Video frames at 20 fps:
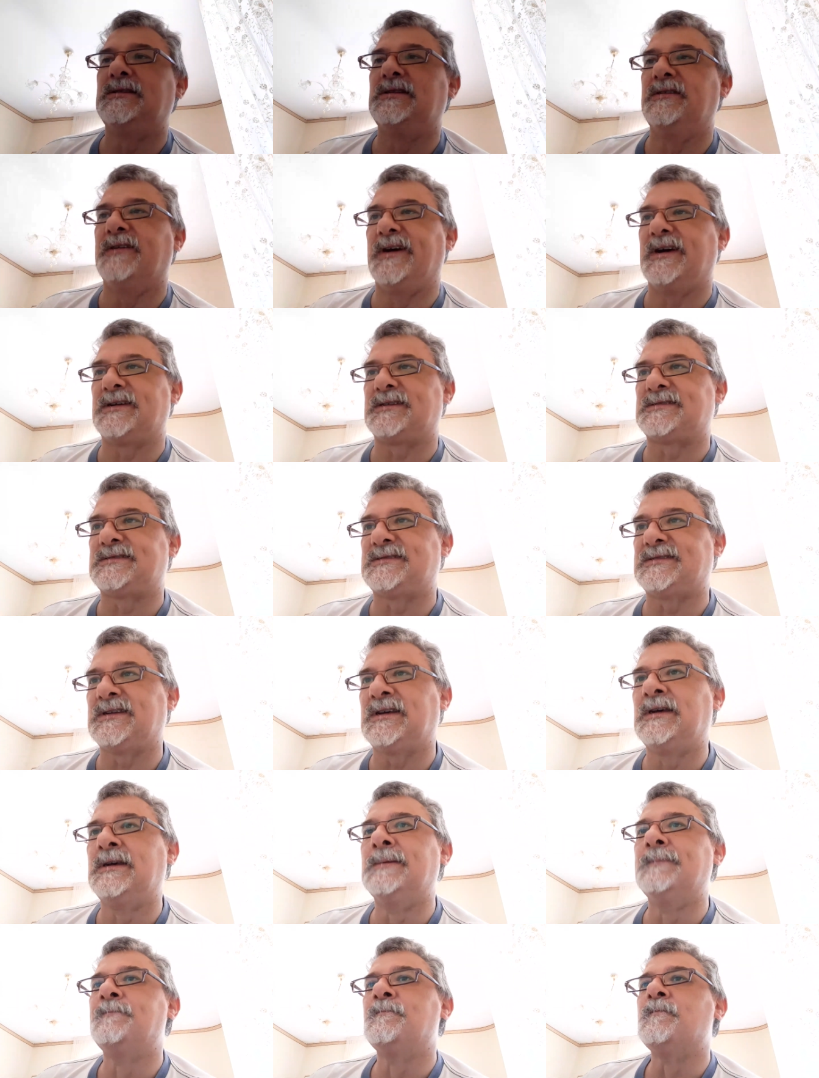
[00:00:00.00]

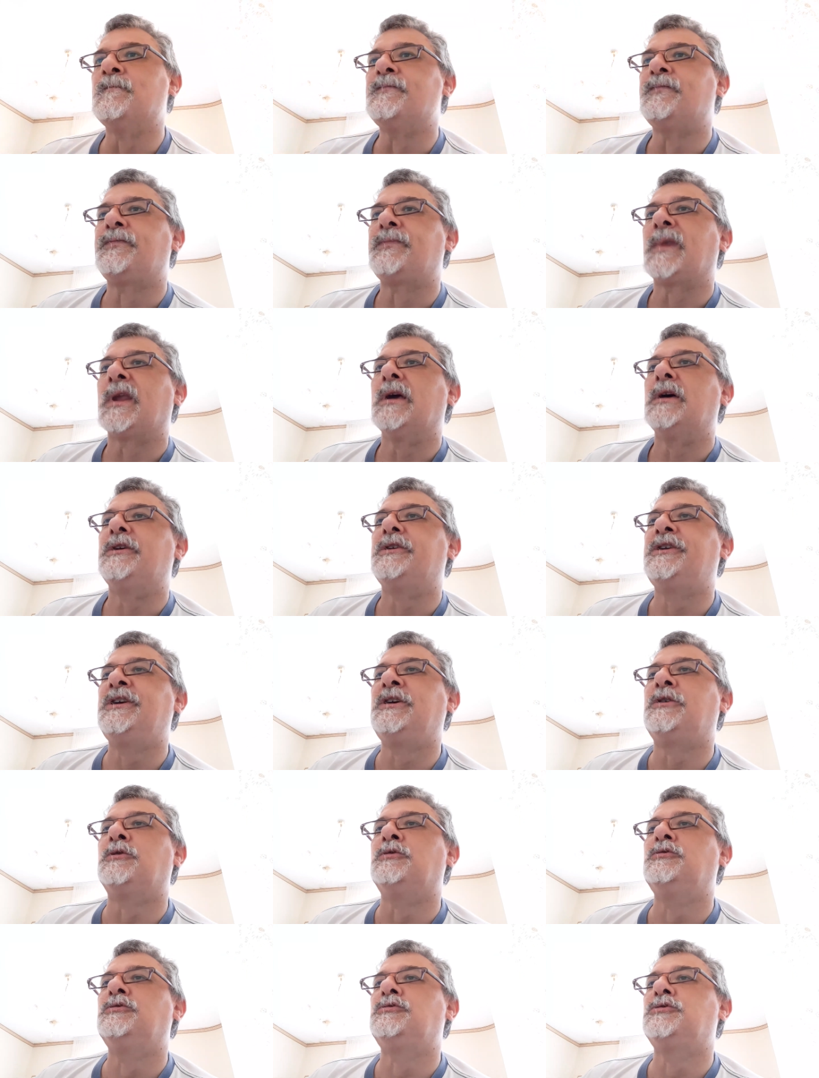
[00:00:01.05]
diverse
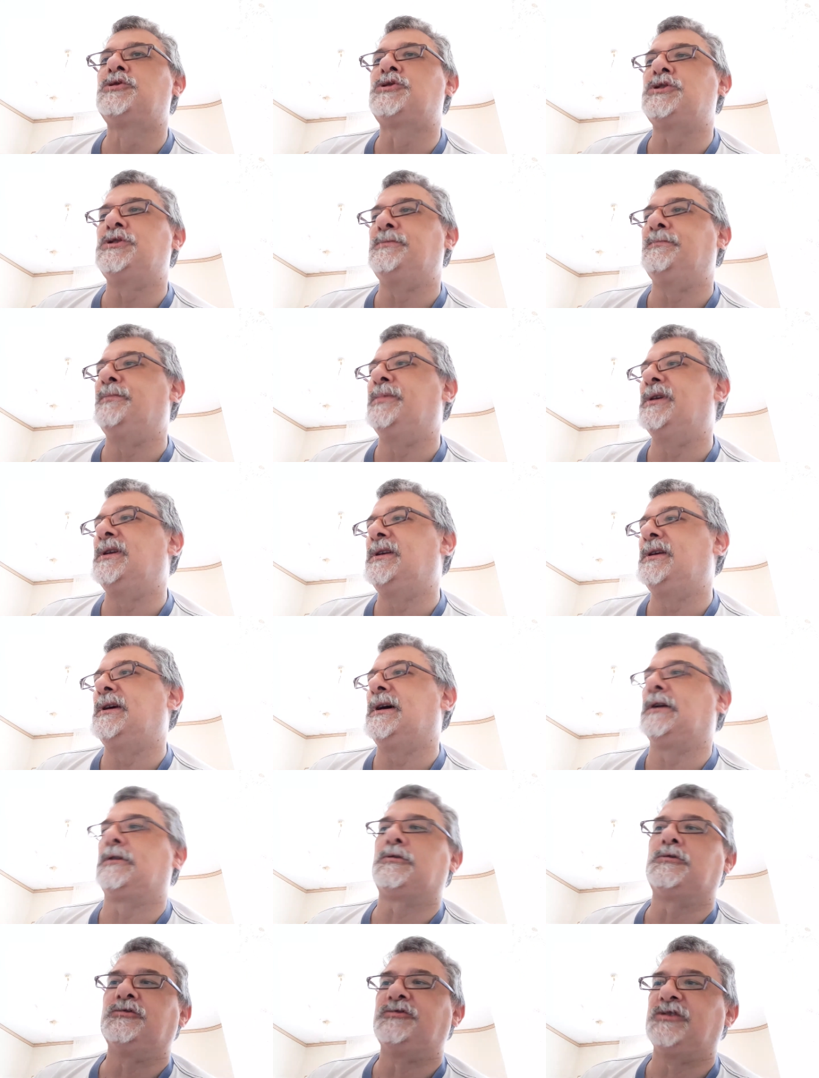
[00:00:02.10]
riconducibili
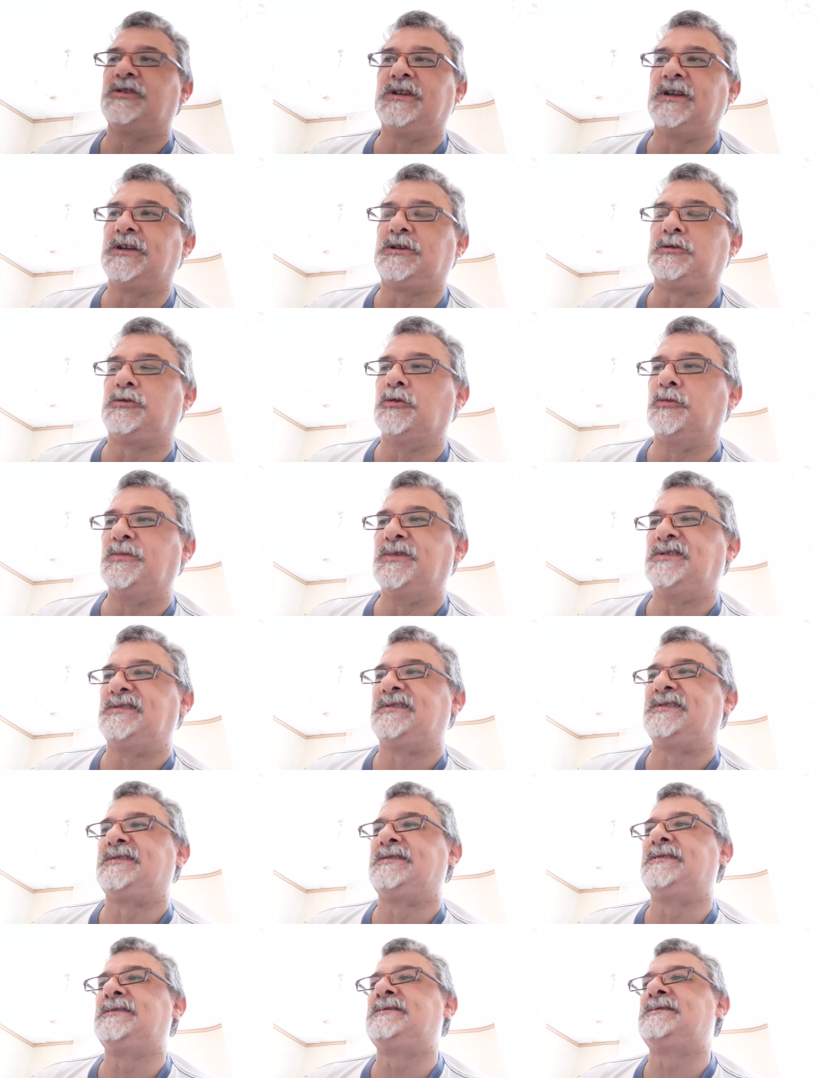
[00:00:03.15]
al cosiddetto
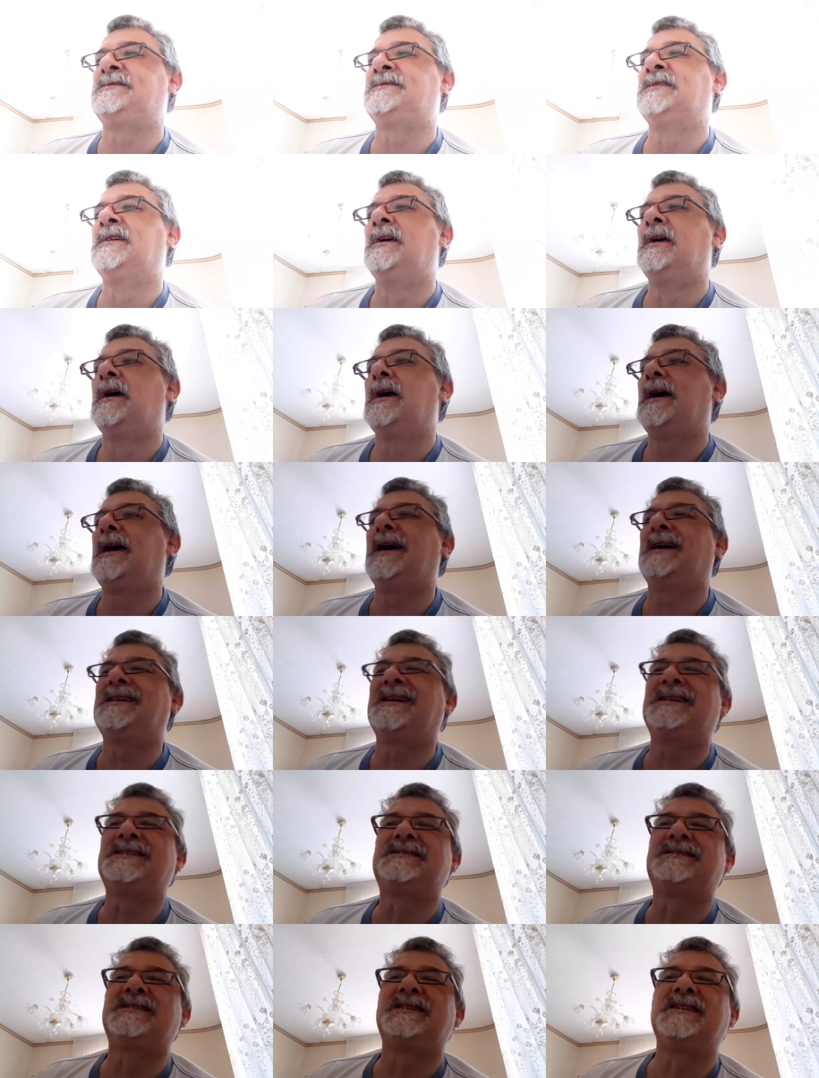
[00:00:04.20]
Missis e ad
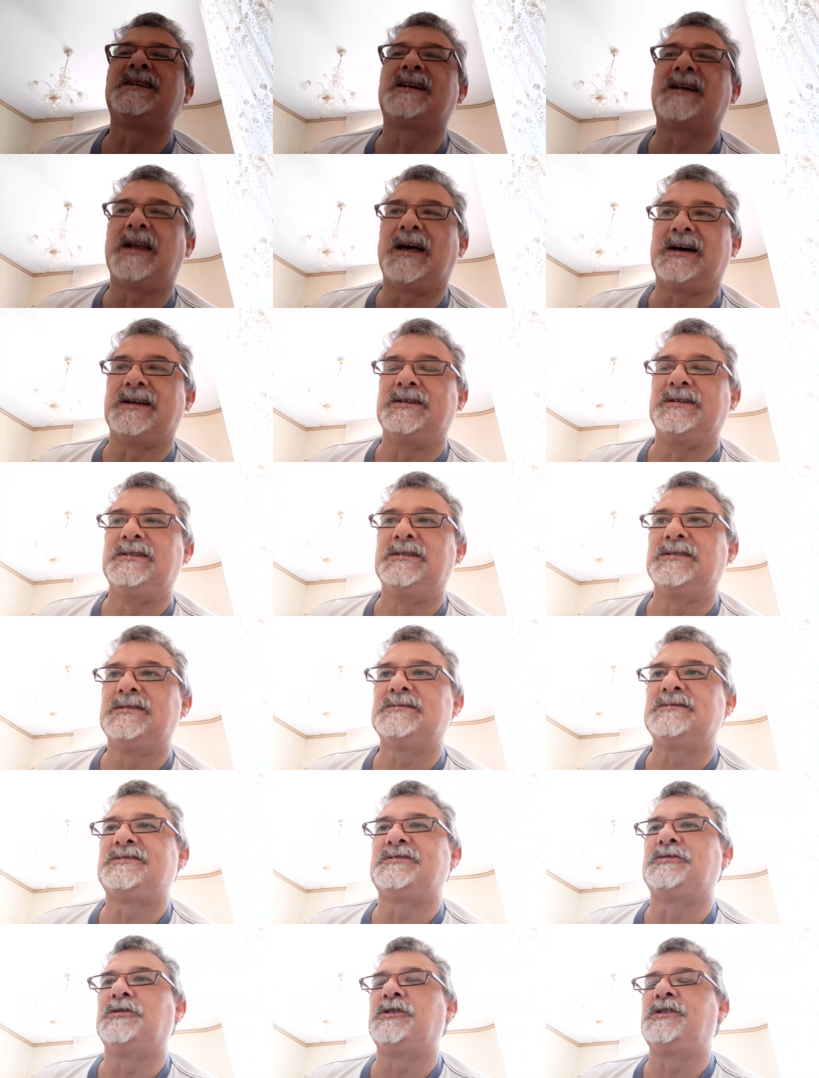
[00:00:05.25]
altri clan
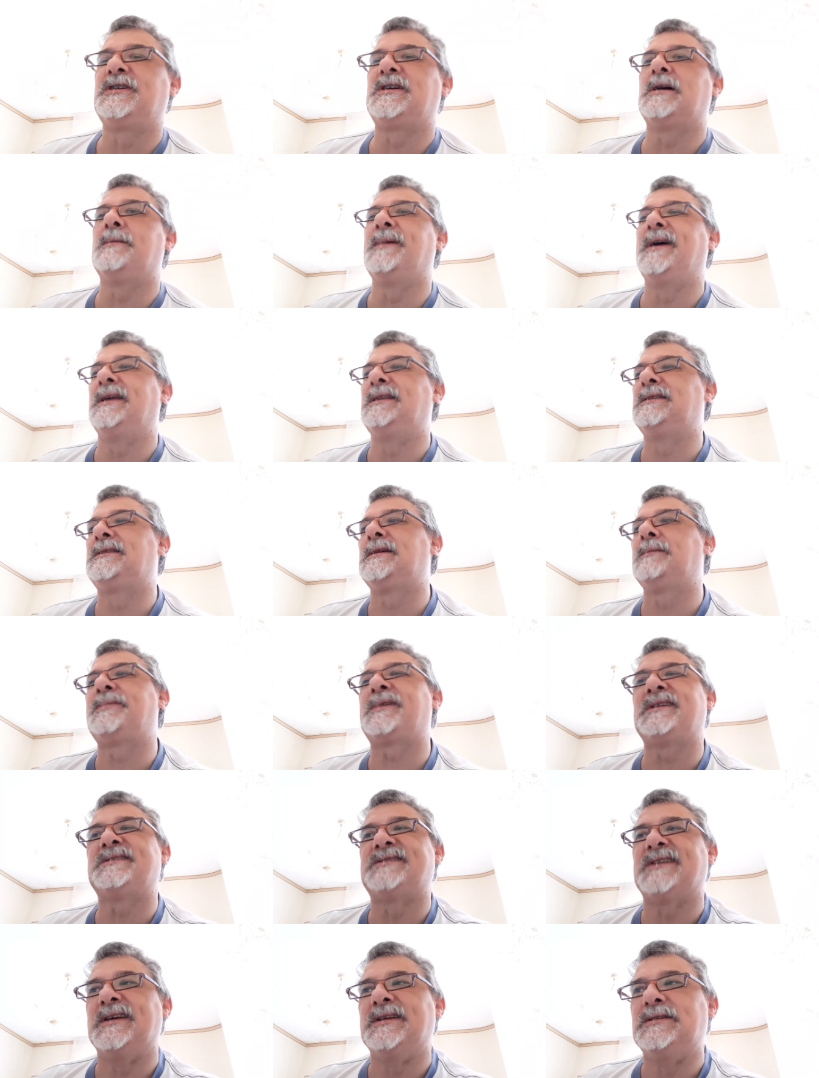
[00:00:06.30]
storicamente
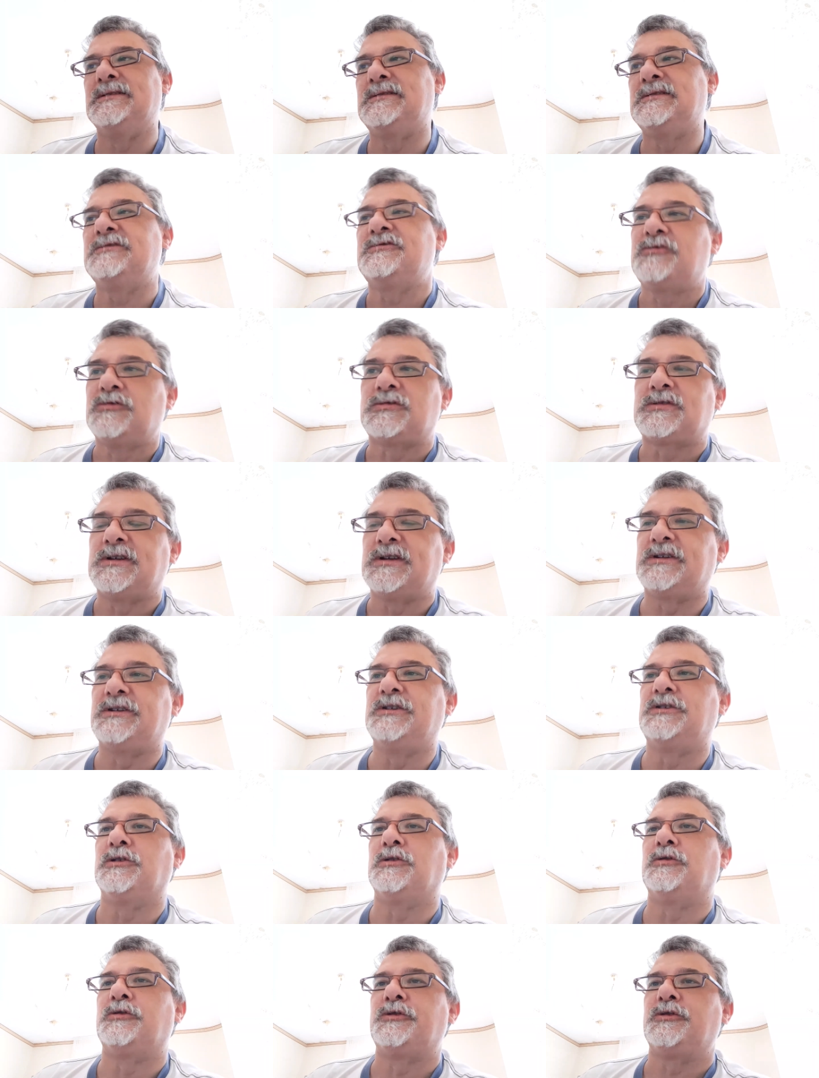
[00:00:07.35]
presenti sul
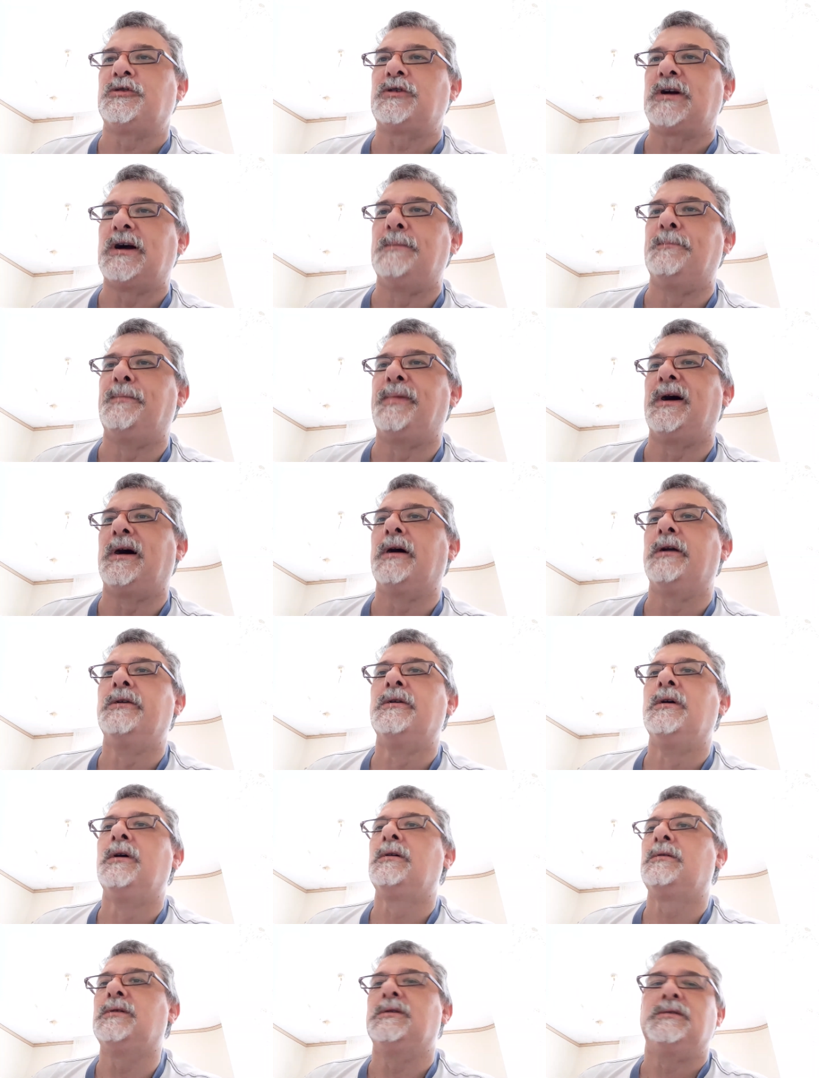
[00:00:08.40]
territorio campano.
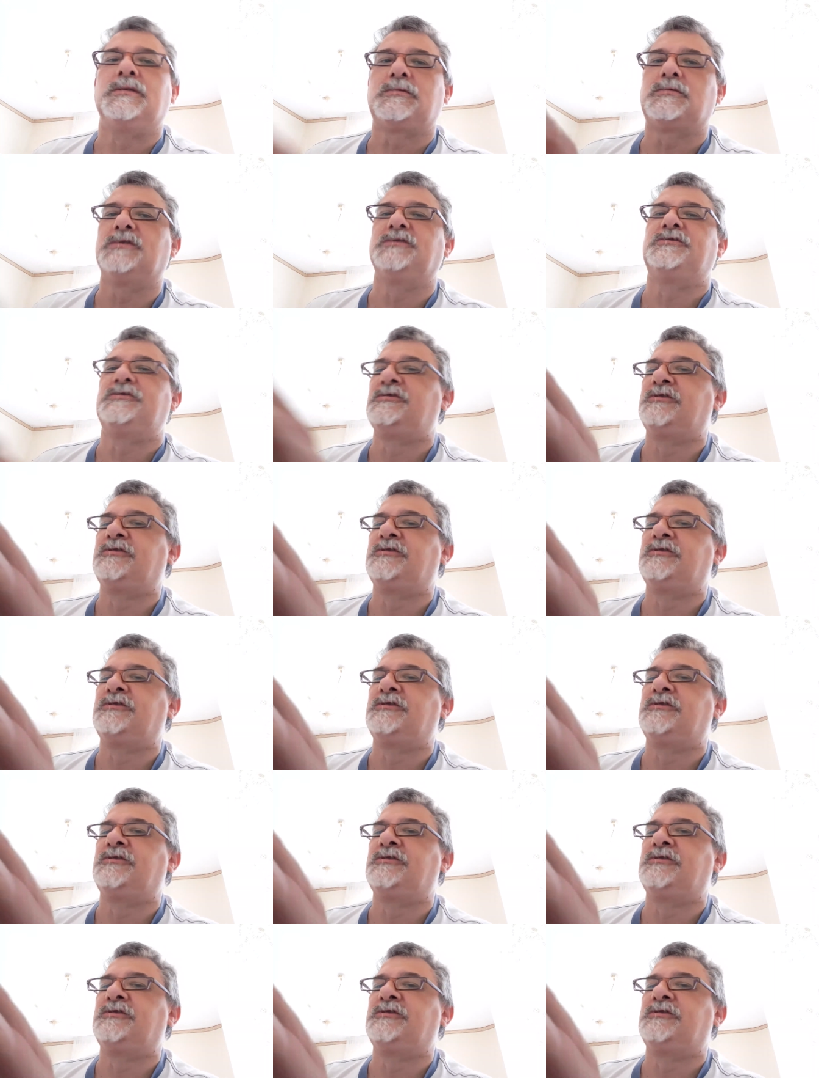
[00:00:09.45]
Quindi questo